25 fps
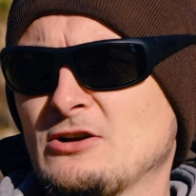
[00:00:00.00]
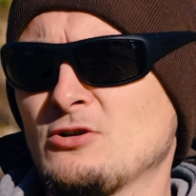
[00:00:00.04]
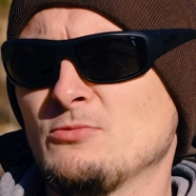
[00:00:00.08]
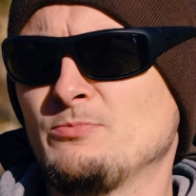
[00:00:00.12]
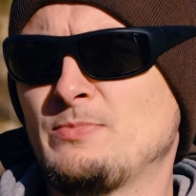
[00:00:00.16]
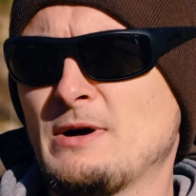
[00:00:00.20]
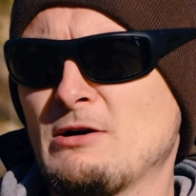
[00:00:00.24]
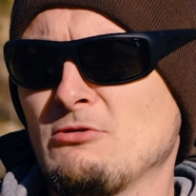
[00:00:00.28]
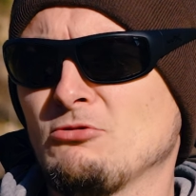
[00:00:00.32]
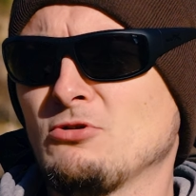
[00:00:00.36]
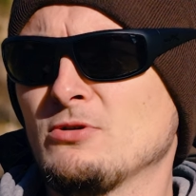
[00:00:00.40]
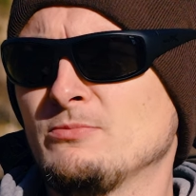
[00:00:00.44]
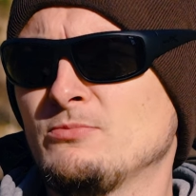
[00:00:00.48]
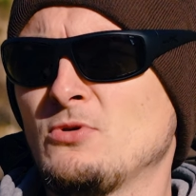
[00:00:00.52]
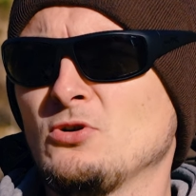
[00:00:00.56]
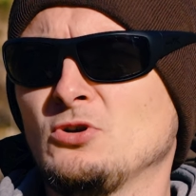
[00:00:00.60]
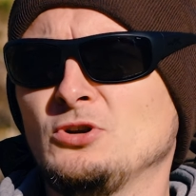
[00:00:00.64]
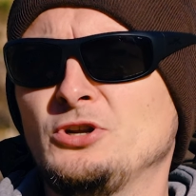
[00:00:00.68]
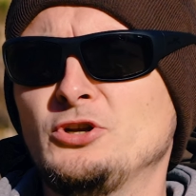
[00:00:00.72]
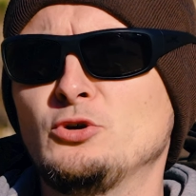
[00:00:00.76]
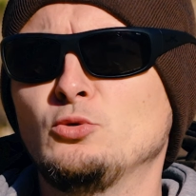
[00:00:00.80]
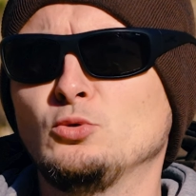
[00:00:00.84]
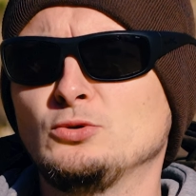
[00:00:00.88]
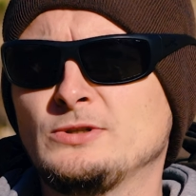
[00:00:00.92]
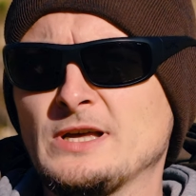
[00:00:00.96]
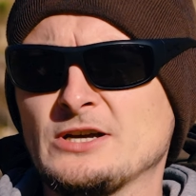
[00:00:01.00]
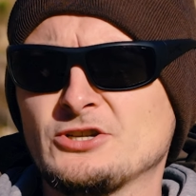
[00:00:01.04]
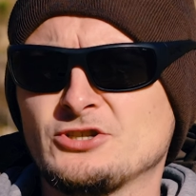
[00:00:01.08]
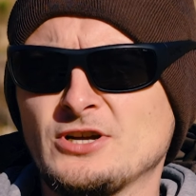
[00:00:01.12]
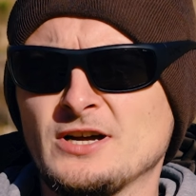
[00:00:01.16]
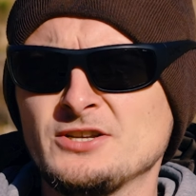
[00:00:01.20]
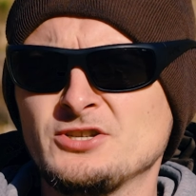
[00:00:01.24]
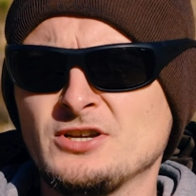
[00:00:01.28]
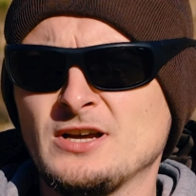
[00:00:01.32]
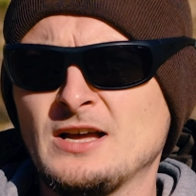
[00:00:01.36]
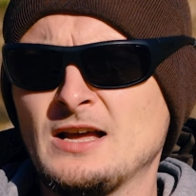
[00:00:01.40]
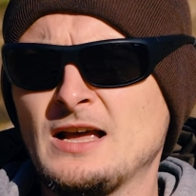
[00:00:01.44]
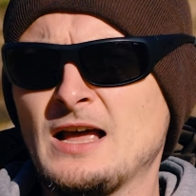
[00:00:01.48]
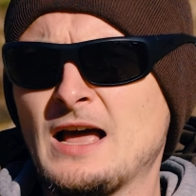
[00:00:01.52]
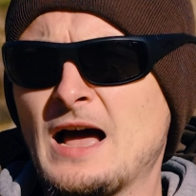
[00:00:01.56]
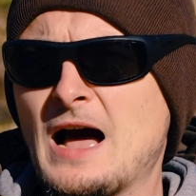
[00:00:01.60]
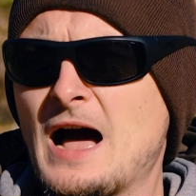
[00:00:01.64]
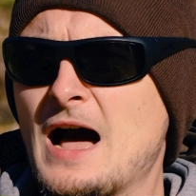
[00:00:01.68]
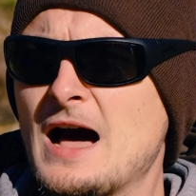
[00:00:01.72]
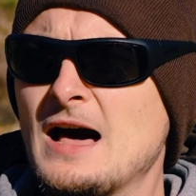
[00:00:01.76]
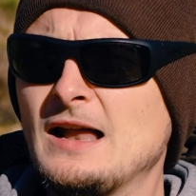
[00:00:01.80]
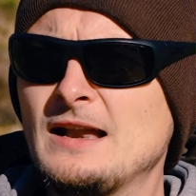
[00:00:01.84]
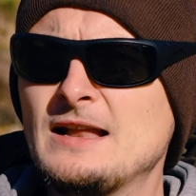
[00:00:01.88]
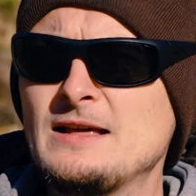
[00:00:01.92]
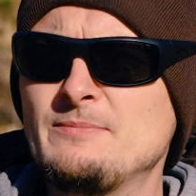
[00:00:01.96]
taką pałką mogli uderzać,
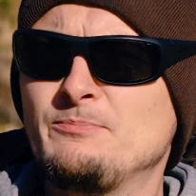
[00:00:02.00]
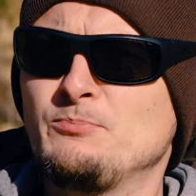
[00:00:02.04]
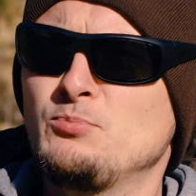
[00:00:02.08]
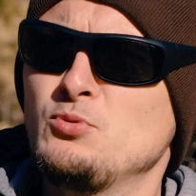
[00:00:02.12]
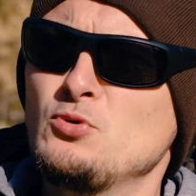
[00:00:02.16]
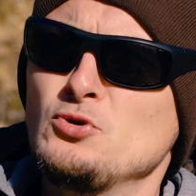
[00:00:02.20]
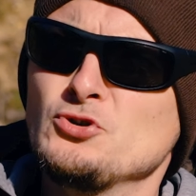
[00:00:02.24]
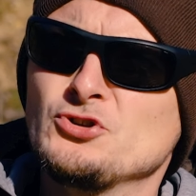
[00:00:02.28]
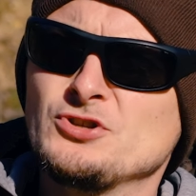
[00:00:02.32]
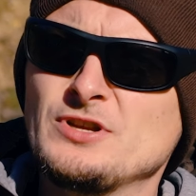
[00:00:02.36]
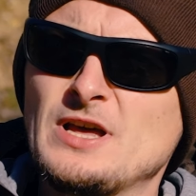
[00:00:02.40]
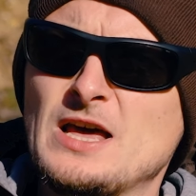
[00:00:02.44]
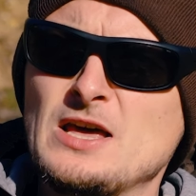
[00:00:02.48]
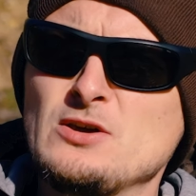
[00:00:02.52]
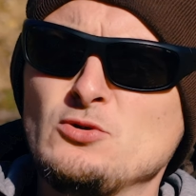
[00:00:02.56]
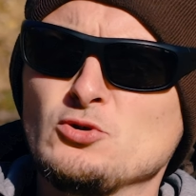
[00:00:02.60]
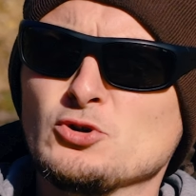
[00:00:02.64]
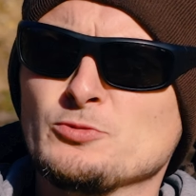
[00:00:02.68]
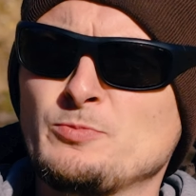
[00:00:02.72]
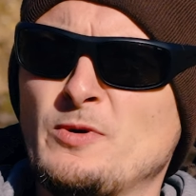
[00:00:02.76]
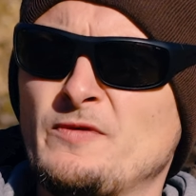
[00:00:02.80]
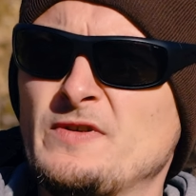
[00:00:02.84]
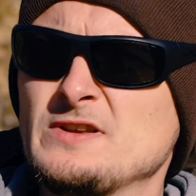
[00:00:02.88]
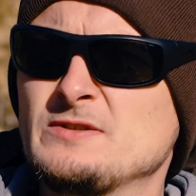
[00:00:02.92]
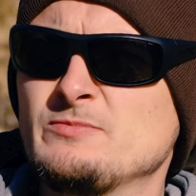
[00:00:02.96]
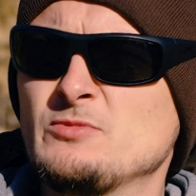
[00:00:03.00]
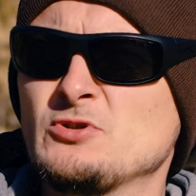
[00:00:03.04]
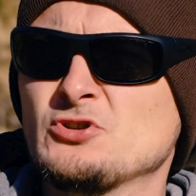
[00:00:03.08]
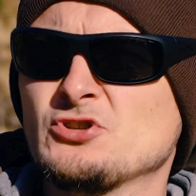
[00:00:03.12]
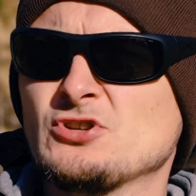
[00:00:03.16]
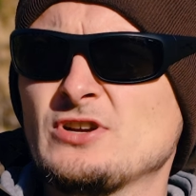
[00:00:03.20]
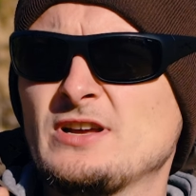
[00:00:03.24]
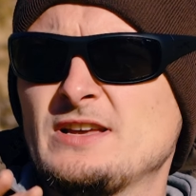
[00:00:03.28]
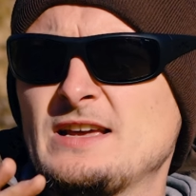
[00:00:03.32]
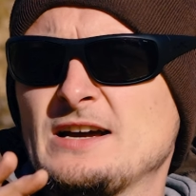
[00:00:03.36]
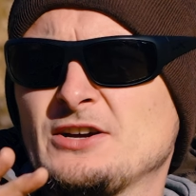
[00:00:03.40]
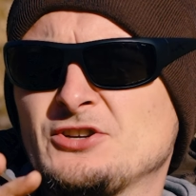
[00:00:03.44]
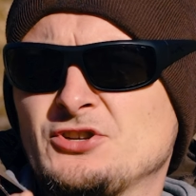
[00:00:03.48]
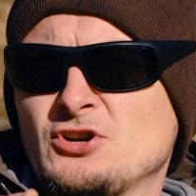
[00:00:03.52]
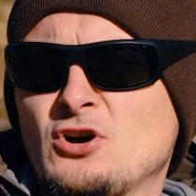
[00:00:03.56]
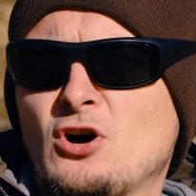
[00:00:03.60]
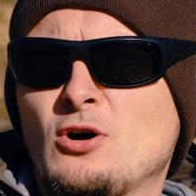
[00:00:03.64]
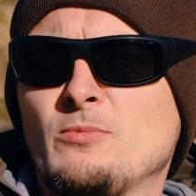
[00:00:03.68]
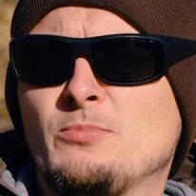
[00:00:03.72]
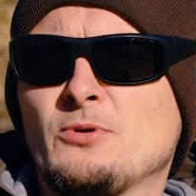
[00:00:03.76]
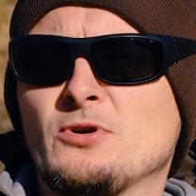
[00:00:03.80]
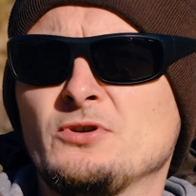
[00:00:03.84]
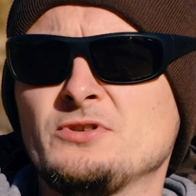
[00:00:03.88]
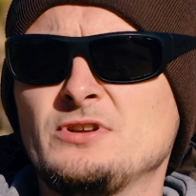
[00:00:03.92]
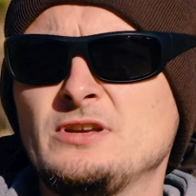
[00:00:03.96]
ale później już powiedzmy, że jak się
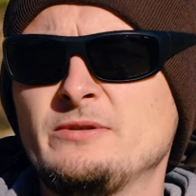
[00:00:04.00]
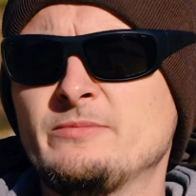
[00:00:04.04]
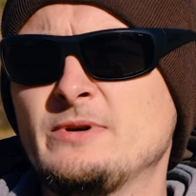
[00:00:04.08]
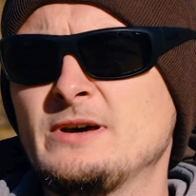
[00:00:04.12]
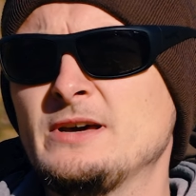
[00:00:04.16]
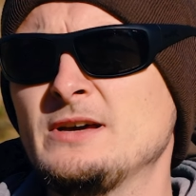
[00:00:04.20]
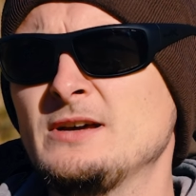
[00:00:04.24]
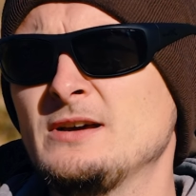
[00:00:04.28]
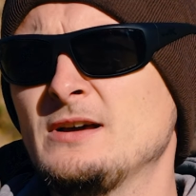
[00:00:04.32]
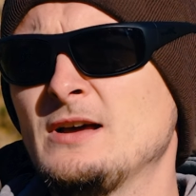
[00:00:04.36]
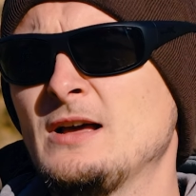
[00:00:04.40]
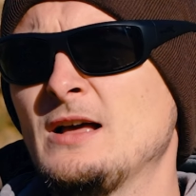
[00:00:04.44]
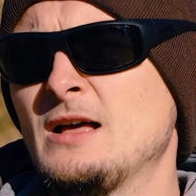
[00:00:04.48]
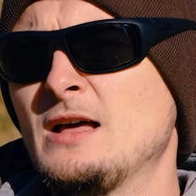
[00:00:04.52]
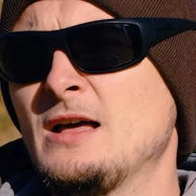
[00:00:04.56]
obronimy,